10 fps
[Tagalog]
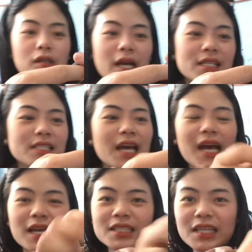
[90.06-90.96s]
guys,
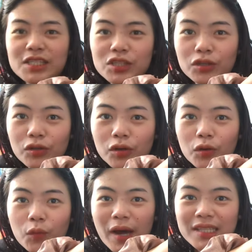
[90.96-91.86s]
na-adjust
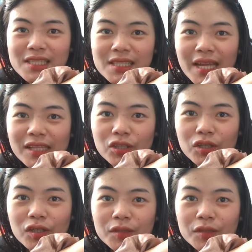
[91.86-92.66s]
yung watts nito.